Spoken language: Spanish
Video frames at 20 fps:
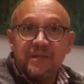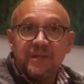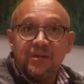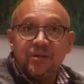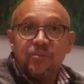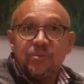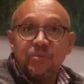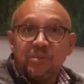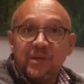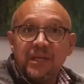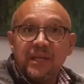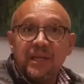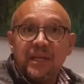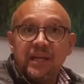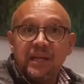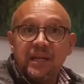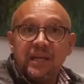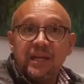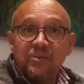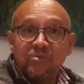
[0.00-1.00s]
de cómo
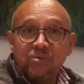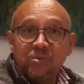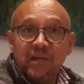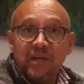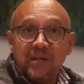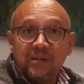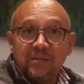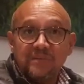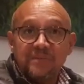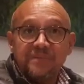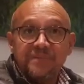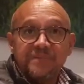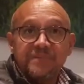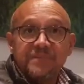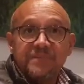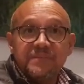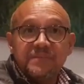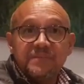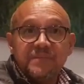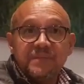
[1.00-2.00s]
venía la cláusula,
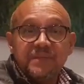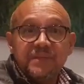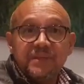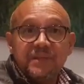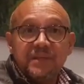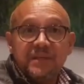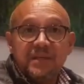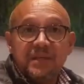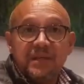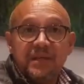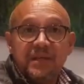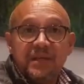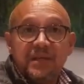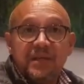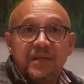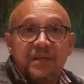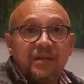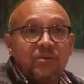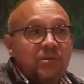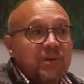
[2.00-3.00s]

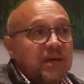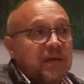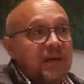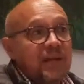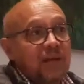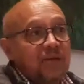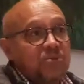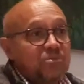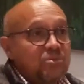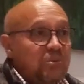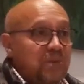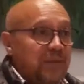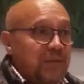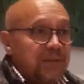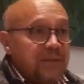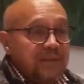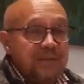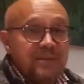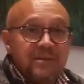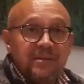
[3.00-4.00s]
que era una
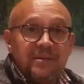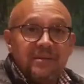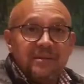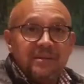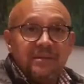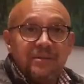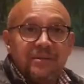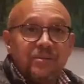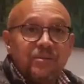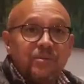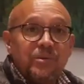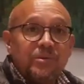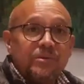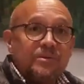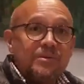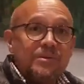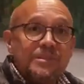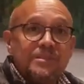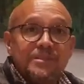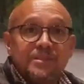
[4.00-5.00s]
cláusula
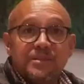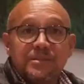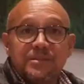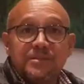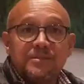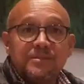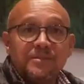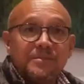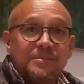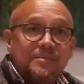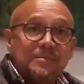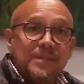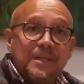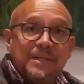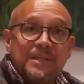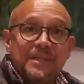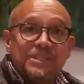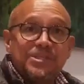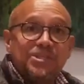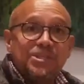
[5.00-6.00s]
como estas
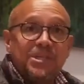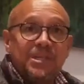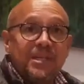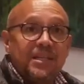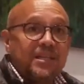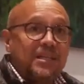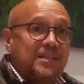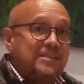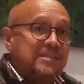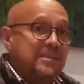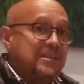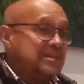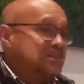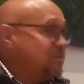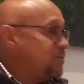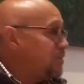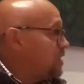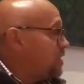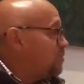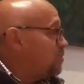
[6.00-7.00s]
letras chiquitas
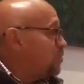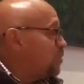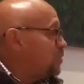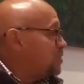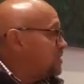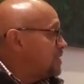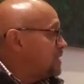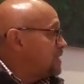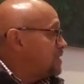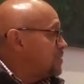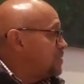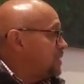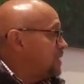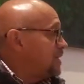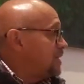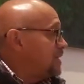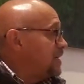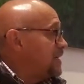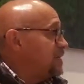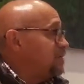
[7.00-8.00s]
que son tramposas
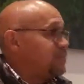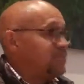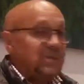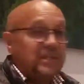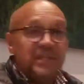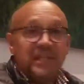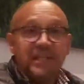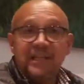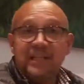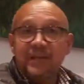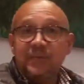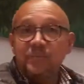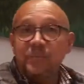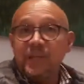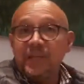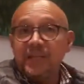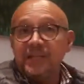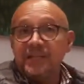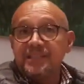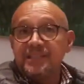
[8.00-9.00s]
para que después la
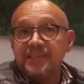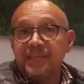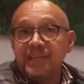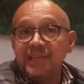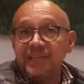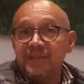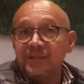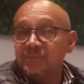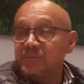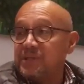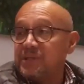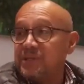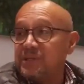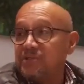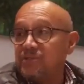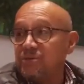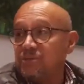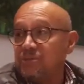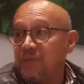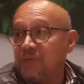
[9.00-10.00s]
interpretes y en la
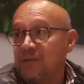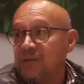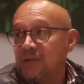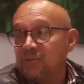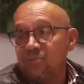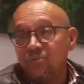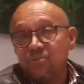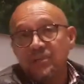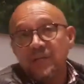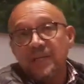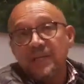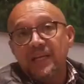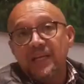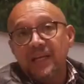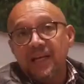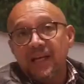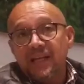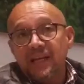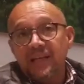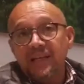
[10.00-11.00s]
interpretación pues
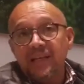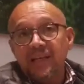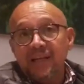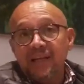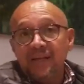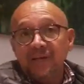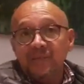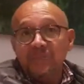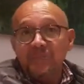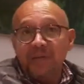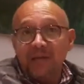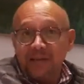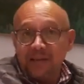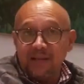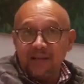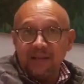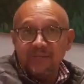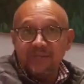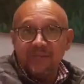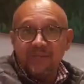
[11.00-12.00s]
alguien gane y alguien
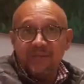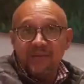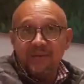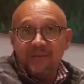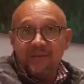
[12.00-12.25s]
pierda